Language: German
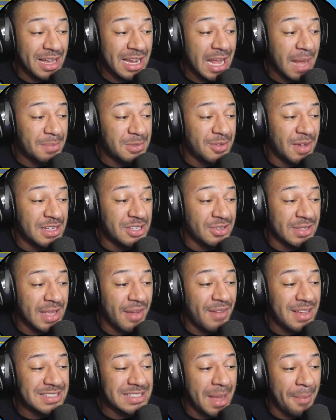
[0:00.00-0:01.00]
weil ihr habt so welche
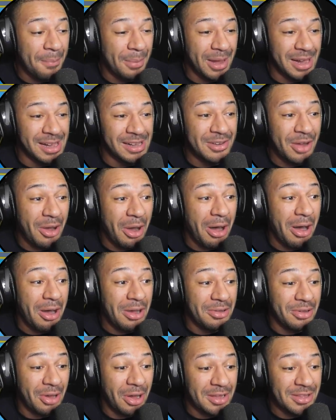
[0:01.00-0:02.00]
Unterwasserbrillen.
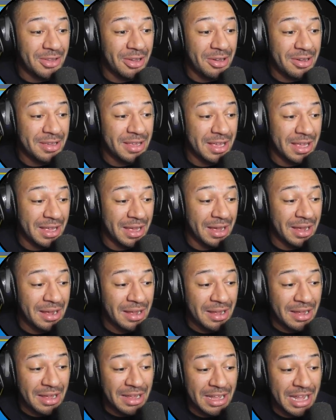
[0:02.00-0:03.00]
Oh Gott, okay.
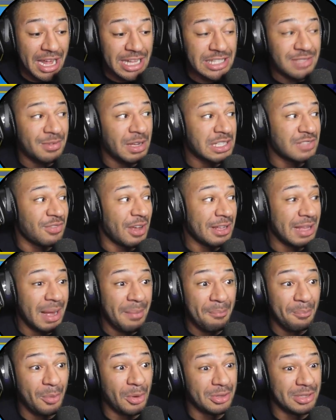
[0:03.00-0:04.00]
Jetzt wird's
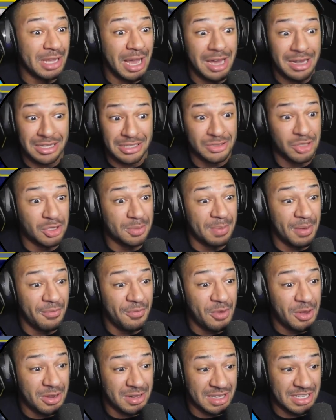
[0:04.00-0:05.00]
verdammt brutal. Es tut
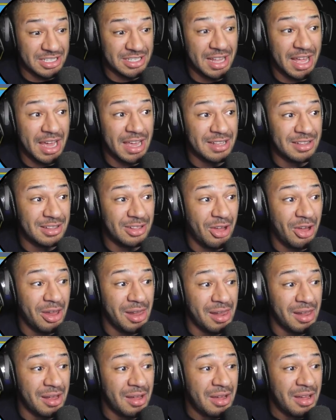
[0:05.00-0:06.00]
mir wirklich leid.
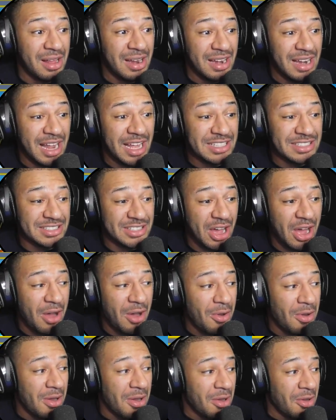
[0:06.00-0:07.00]
Lol. Let's
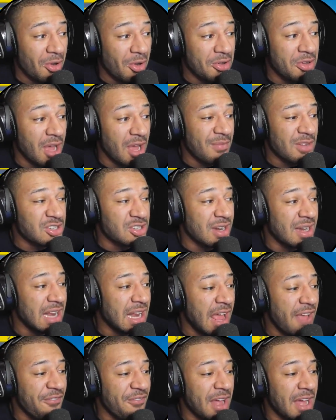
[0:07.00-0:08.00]
go. Und können wir schon die
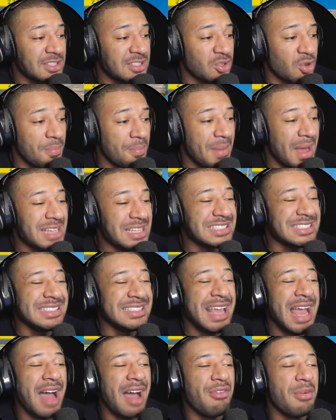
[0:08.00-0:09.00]
Lifeguards oben
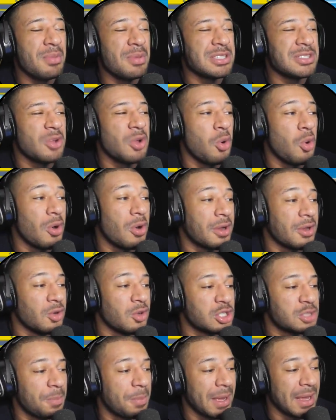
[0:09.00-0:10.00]
essen? Ja, wir müssen nur hoch
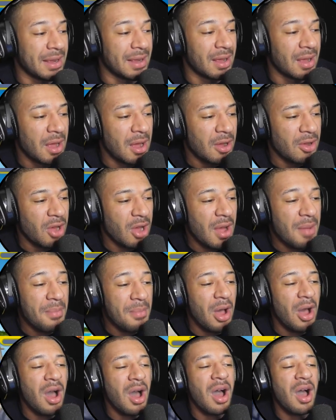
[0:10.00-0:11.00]
genug springen. Komm.
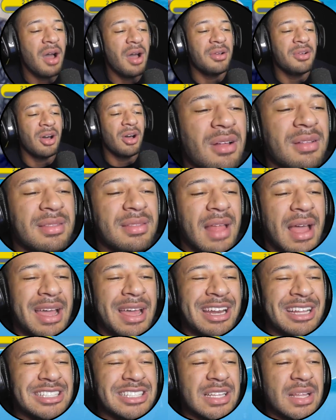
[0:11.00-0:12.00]
Oh Gott,
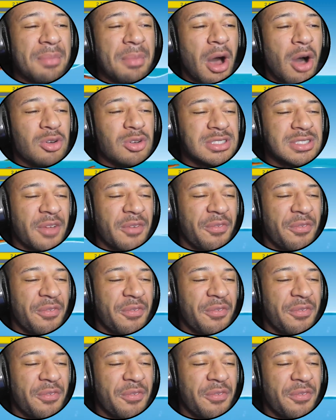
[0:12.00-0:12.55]
nein, die sind im Haus